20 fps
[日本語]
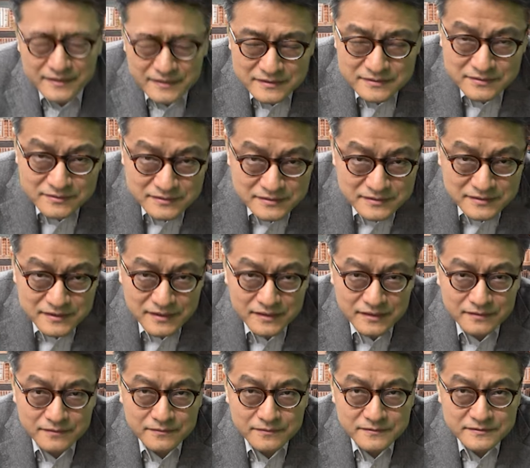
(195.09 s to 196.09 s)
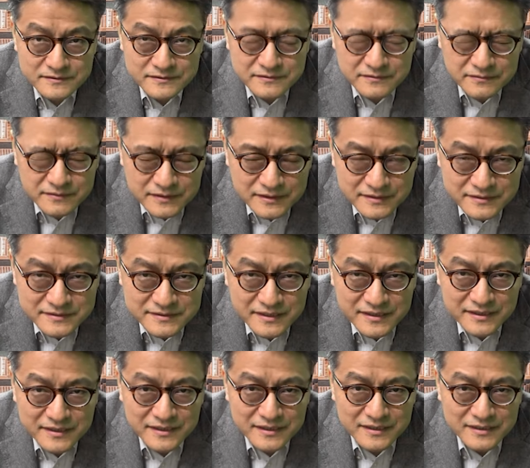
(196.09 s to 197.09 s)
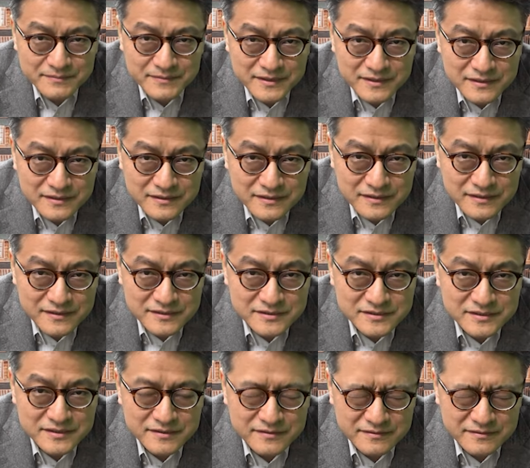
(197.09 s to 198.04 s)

そして皇室と経済が今一体化して